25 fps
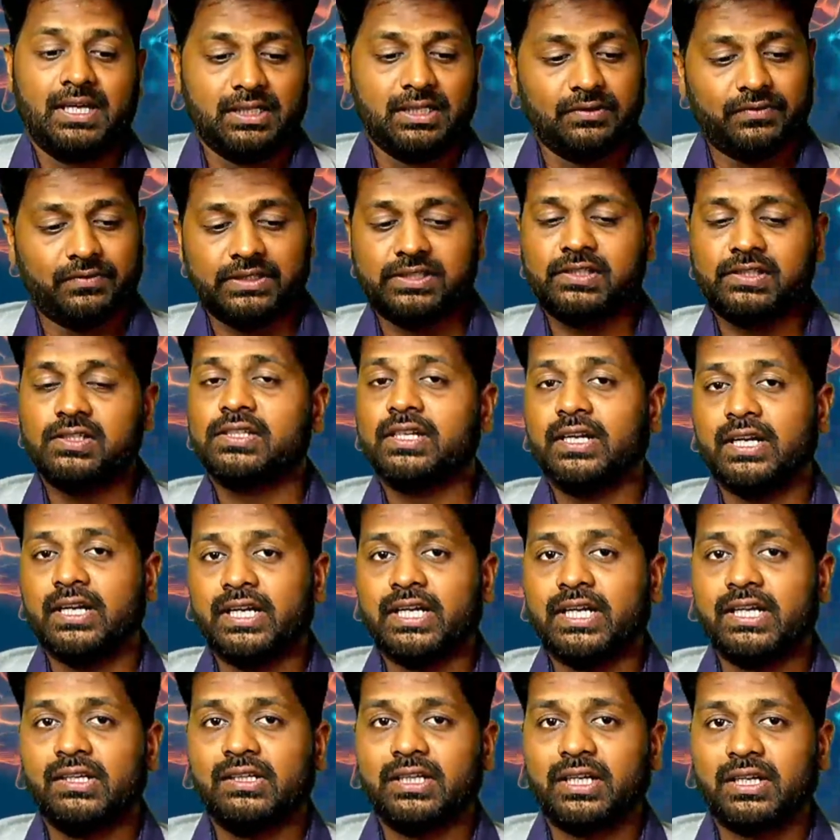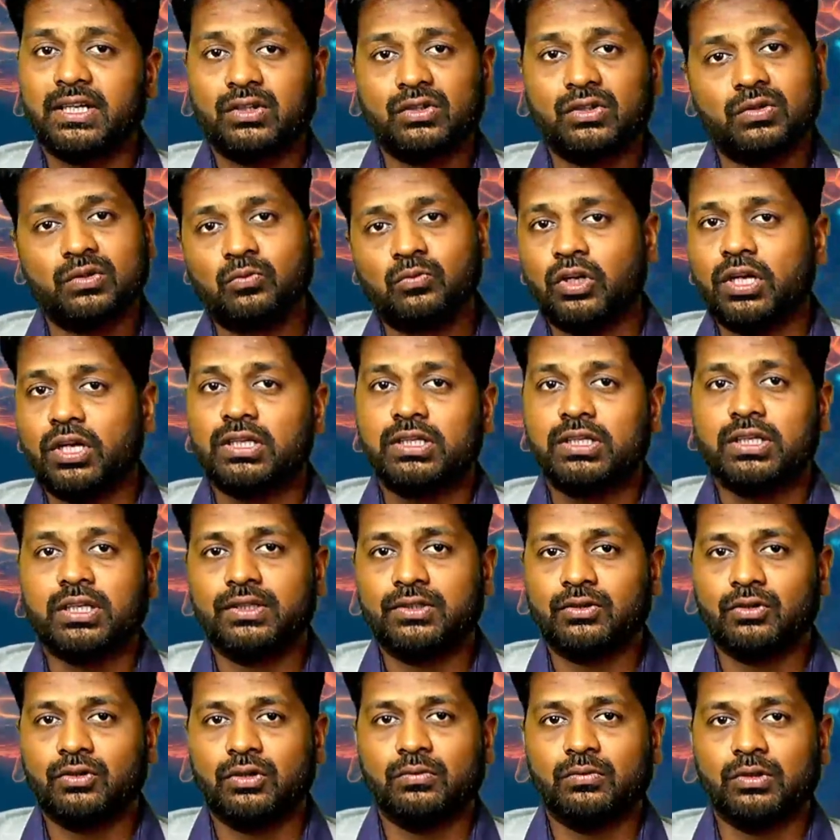இந்த ஃபஸ்ட்டு ரெண்டாவது காரணத்துக்கு மூணாவது
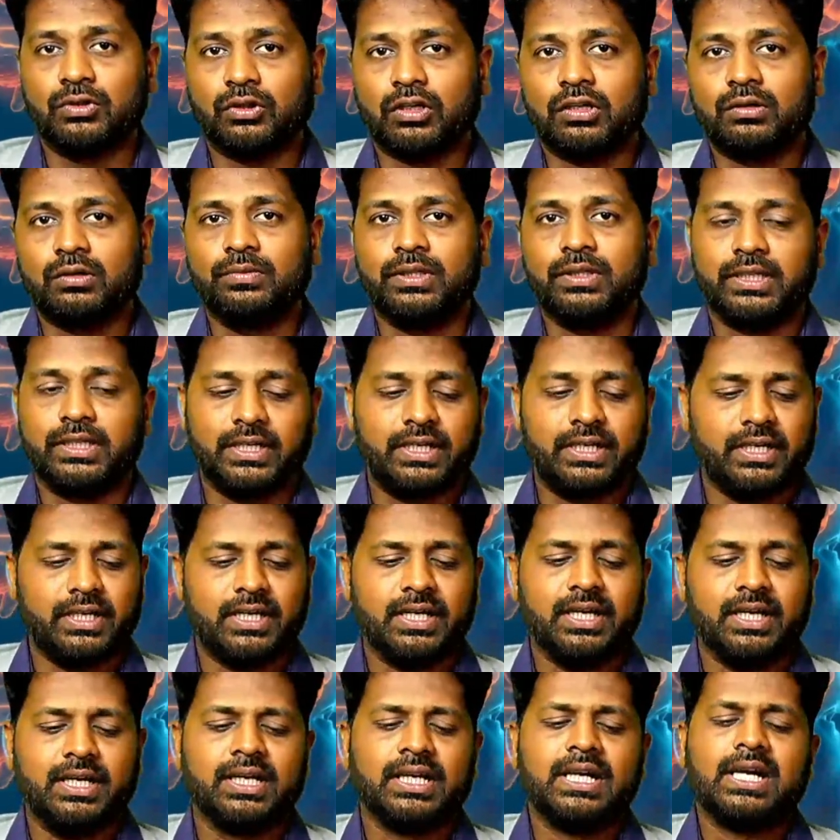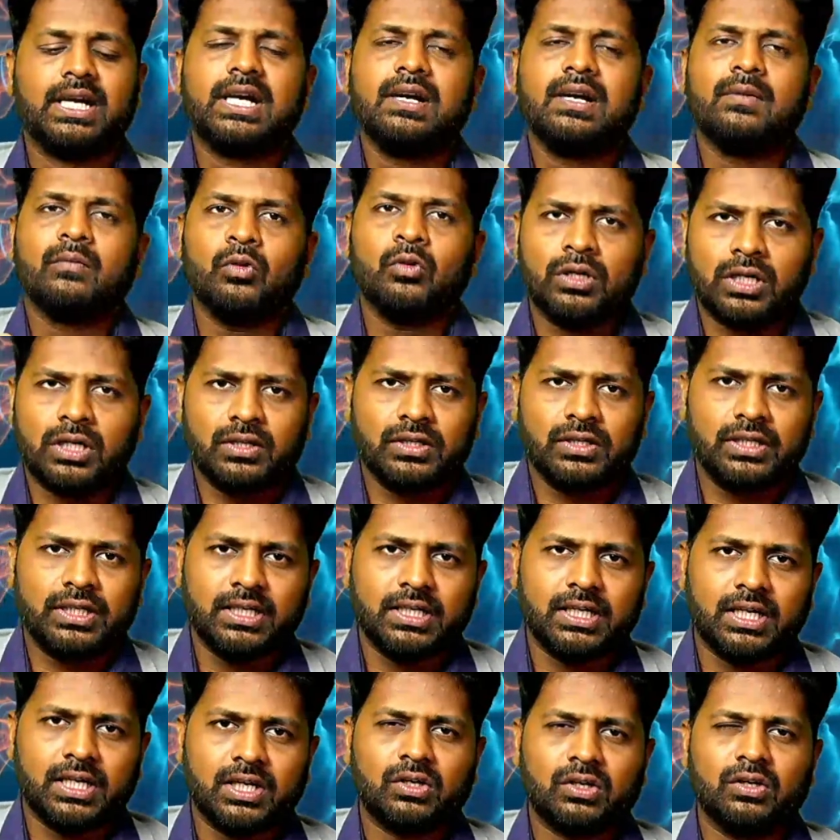காரணத்துக்கு ரொம்ப தொடர்பு இருக்குது என்னென்னா மூன்றாவது
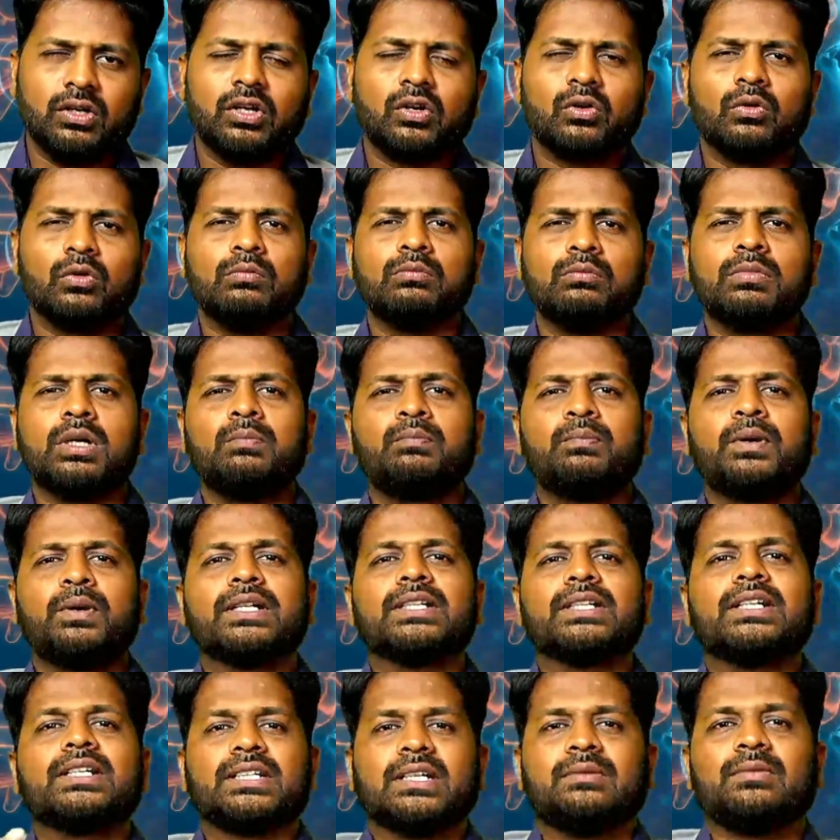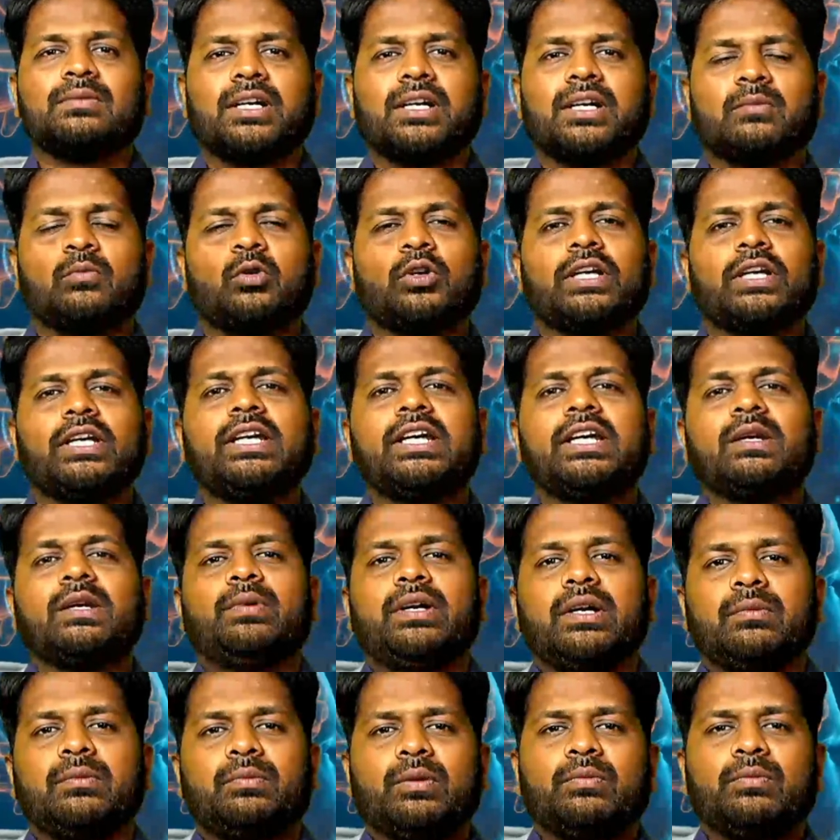என்ன காரணம்னா ரொம்ப பதட்டமாக நம்மளோட
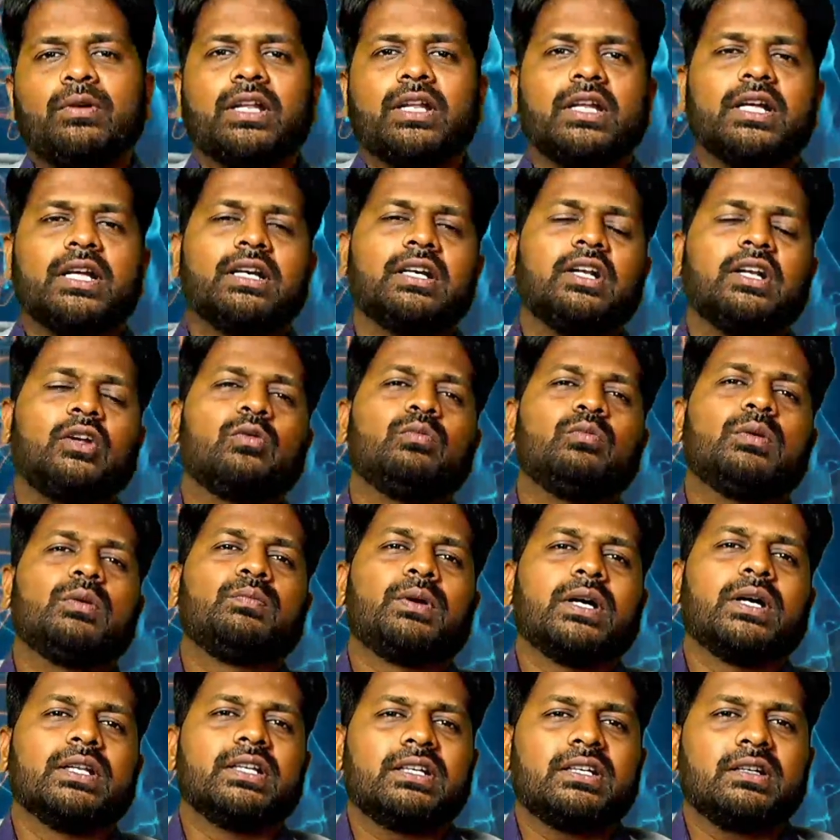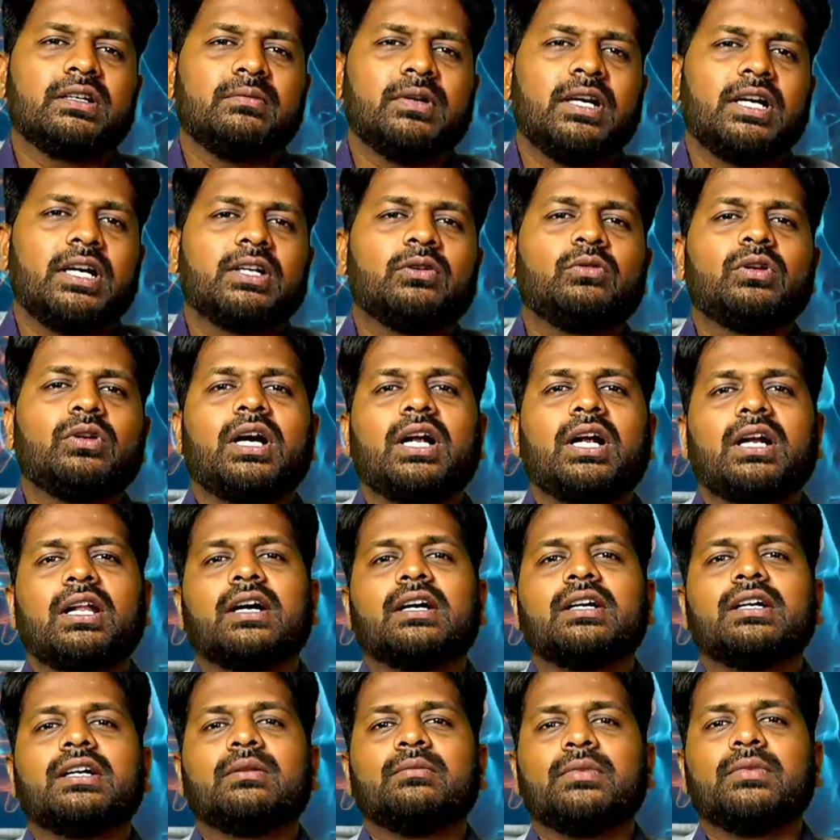இயல்பே எப்படிப்பட்டதாக இருக்குன்னா ரொம்ப பதட்டமான ஒரு
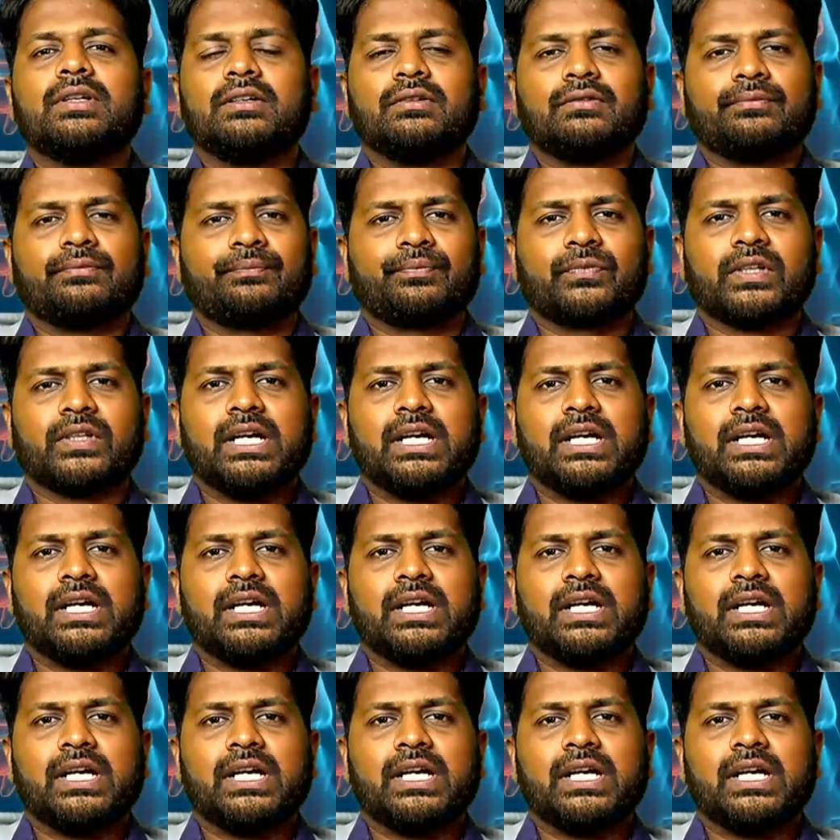ஆளாக நம்ம இருக்கும்